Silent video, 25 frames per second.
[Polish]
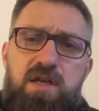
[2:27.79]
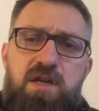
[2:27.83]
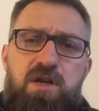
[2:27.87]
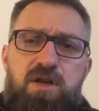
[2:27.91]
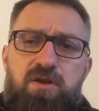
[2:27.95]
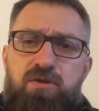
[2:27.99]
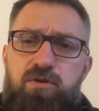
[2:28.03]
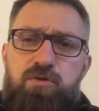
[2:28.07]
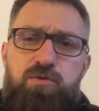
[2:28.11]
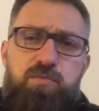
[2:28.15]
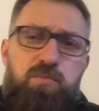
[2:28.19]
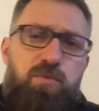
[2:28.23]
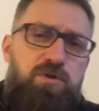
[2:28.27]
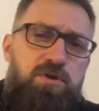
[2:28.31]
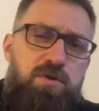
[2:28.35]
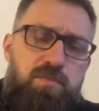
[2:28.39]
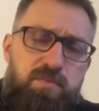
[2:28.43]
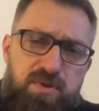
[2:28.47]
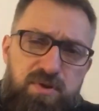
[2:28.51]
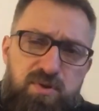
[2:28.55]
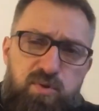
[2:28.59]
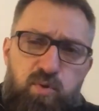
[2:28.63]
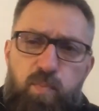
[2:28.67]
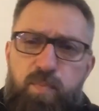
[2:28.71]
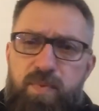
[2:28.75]
Ktoś może
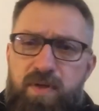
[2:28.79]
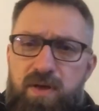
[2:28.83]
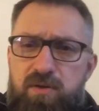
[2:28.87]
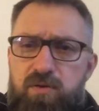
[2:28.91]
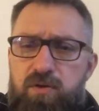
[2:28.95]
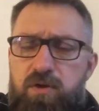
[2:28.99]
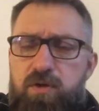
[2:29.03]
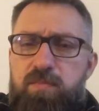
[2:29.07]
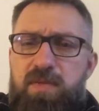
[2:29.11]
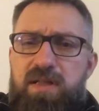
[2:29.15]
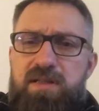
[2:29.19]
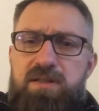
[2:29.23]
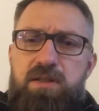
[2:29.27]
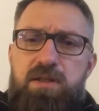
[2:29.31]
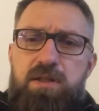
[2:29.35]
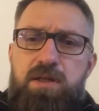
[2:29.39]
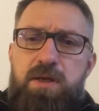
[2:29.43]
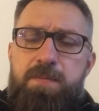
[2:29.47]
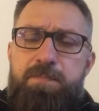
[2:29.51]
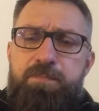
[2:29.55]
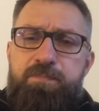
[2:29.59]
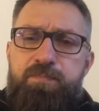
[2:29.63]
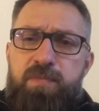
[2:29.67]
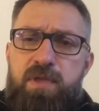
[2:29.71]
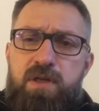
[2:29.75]
być super
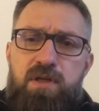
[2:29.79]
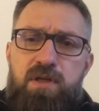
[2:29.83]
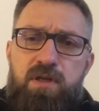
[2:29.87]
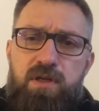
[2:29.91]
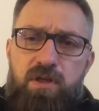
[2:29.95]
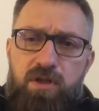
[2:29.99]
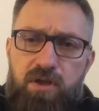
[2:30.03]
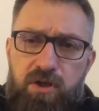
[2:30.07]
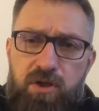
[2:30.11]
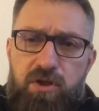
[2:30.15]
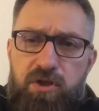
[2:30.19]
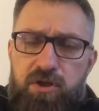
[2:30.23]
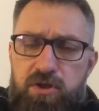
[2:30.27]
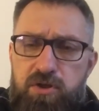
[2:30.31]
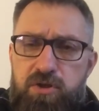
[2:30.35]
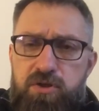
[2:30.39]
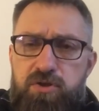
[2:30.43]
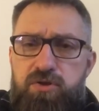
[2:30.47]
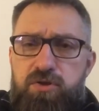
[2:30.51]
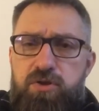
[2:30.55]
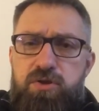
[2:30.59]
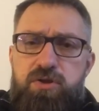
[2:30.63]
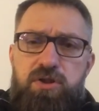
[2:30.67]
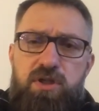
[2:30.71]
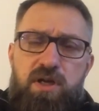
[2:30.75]
dogmatykiem i, i, i
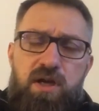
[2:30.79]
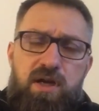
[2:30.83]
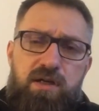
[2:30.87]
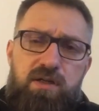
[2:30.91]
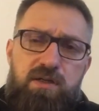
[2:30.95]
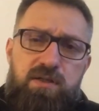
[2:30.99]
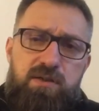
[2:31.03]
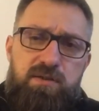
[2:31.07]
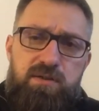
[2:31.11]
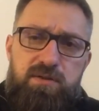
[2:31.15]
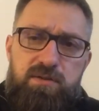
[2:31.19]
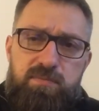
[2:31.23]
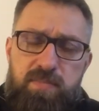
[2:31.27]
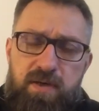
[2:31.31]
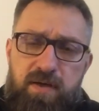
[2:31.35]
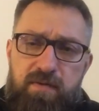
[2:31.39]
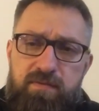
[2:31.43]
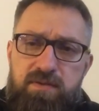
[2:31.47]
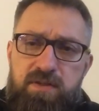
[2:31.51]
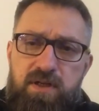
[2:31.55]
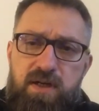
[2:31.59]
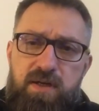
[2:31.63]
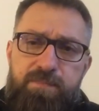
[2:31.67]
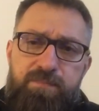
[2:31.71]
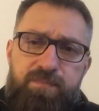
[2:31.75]
żyć jak, y,
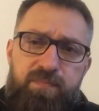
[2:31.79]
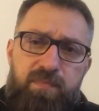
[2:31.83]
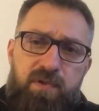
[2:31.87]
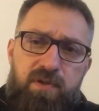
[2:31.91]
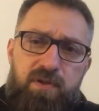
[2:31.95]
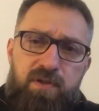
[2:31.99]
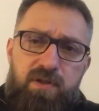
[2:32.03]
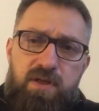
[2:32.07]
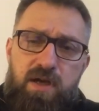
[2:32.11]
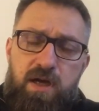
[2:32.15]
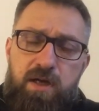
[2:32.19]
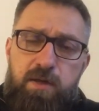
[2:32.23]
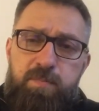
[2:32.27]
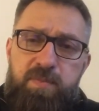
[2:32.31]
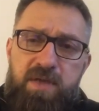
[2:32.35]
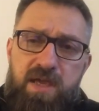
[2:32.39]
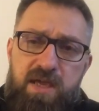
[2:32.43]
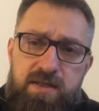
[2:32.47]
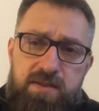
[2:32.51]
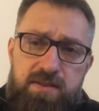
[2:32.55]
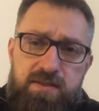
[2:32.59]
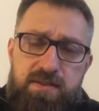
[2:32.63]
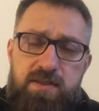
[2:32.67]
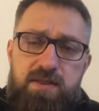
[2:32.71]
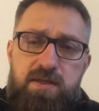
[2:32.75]
prawda, jak
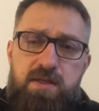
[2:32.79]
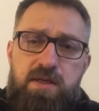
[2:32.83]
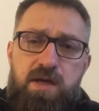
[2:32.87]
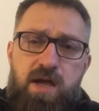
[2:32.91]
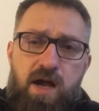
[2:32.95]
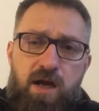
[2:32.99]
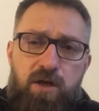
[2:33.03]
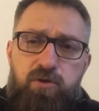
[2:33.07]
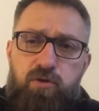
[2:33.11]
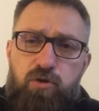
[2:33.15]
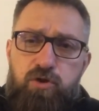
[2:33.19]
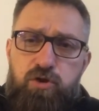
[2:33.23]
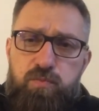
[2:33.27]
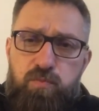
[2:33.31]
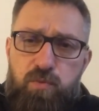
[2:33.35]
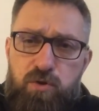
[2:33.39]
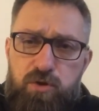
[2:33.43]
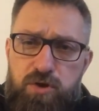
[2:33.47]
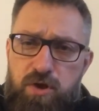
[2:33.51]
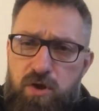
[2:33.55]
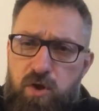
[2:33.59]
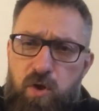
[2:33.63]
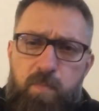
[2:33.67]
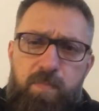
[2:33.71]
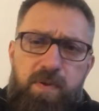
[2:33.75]
pies, a ktoś
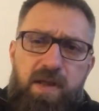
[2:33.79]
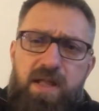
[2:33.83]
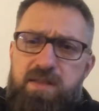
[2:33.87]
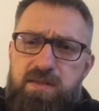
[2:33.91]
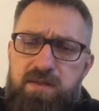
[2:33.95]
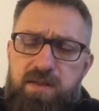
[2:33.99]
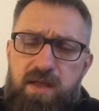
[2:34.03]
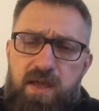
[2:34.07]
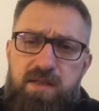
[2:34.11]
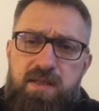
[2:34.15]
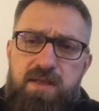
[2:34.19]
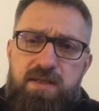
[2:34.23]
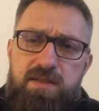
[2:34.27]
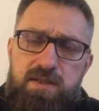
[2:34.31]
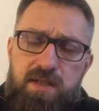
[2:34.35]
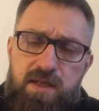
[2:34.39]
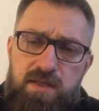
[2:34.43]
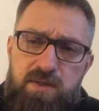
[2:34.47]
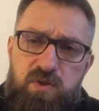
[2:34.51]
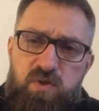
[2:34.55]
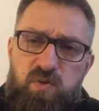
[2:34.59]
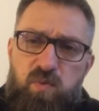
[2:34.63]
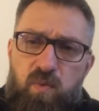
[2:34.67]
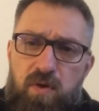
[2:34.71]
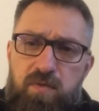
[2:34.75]
może kompletnie nie
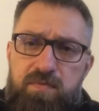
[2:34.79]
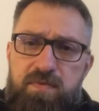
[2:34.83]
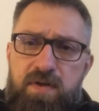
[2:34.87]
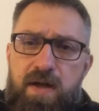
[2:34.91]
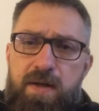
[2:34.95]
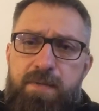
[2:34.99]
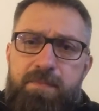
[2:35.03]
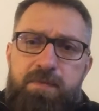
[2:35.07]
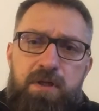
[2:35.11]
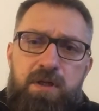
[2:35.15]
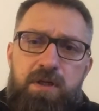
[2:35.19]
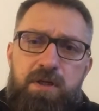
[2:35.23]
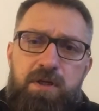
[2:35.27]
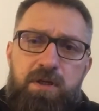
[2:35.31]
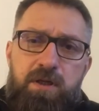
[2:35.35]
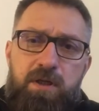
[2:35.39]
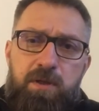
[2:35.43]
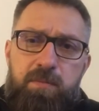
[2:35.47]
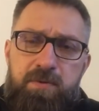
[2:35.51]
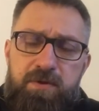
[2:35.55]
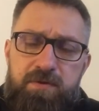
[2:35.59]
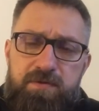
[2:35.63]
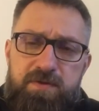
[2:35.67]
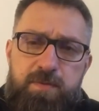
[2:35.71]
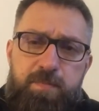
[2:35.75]
znać słowa i
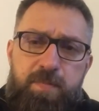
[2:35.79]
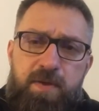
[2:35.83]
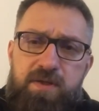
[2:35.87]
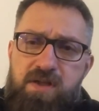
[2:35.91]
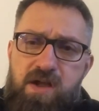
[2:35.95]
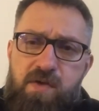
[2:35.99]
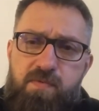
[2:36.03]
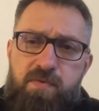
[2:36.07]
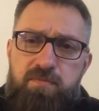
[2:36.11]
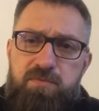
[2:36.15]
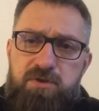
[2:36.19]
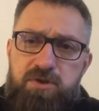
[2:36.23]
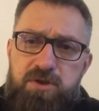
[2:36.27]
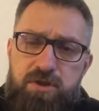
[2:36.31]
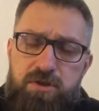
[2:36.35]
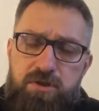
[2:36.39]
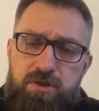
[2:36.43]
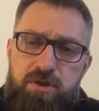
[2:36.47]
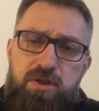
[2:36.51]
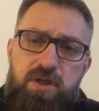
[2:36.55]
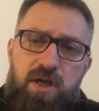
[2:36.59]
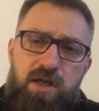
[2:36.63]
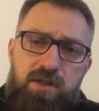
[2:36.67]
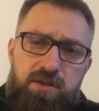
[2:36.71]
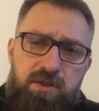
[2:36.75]
być wspaniałym
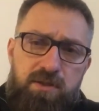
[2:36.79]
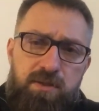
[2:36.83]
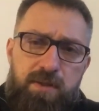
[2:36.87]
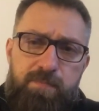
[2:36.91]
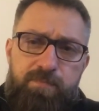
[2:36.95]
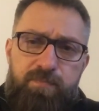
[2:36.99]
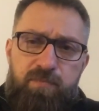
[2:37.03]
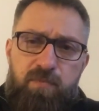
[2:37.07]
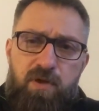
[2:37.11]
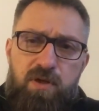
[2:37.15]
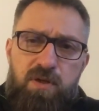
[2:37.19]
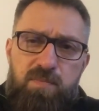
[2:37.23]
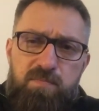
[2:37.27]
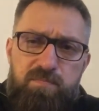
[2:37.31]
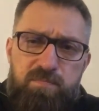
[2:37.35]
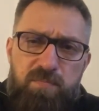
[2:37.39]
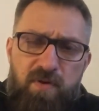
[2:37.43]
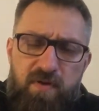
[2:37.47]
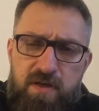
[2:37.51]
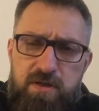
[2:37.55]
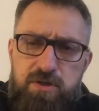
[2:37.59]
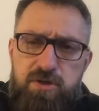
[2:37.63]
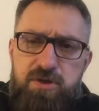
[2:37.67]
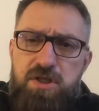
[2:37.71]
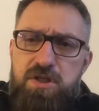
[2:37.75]
chrześcijaninem. No i
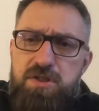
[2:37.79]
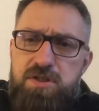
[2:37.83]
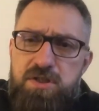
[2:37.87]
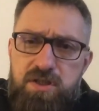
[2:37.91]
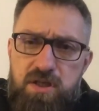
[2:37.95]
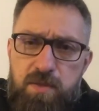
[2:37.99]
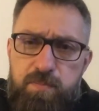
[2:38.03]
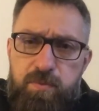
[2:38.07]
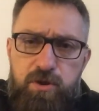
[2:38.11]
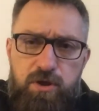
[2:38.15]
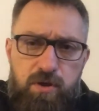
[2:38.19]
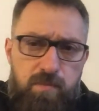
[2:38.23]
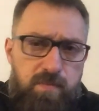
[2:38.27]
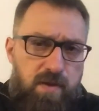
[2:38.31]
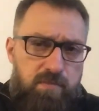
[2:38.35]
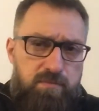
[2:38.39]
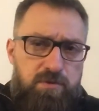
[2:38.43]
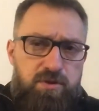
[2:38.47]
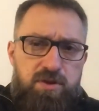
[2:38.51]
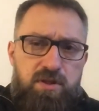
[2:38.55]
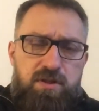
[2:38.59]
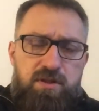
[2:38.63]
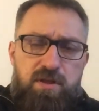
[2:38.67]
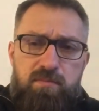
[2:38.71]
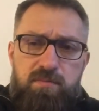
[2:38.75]
powiem szczerze, nie podoba mi
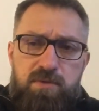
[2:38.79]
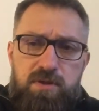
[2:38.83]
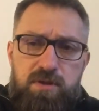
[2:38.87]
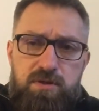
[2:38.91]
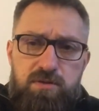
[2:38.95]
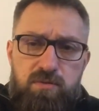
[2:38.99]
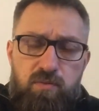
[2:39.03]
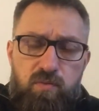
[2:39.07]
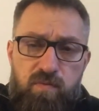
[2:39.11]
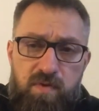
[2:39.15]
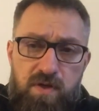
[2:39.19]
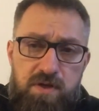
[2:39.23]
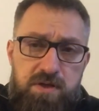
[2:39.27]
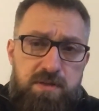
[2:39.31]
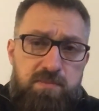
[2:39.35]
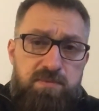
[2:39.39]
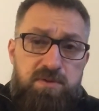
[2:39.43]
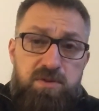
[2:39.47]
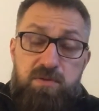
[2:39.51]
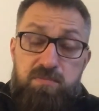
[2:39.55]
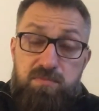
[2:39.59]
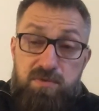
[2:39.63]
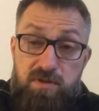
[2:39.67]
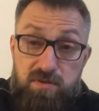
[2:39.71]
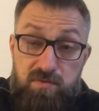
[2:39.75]
się ta myśl. Uważam,
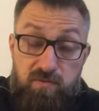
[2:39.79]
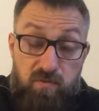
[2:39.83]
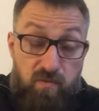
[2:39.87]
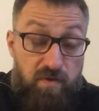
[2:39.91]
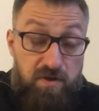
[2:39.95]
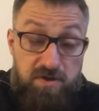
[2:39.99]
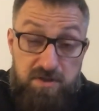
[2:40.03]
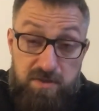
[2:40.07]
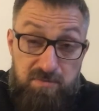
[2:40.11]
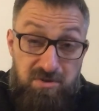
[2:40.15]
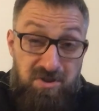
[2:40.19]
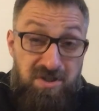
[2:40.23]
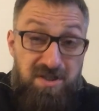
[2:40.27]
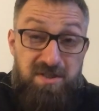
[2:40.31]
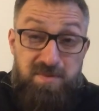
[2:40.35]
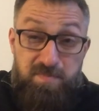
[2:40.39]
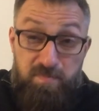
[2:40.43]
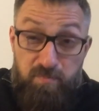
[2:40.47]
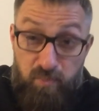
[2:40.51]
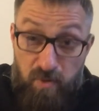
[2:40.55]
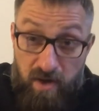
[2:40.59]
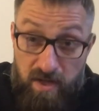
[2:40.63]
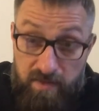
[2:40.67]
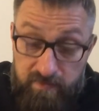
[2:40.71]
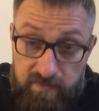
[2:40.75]
sobie, uważam że jest
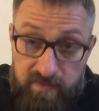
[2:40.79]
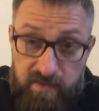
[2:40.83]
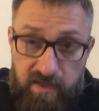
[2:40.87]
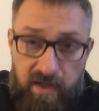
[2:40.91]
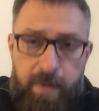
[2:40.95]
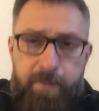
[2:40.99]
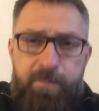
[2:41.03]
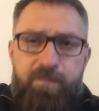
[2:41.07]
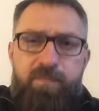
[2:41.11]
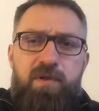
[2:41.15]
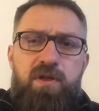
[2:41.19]
błędna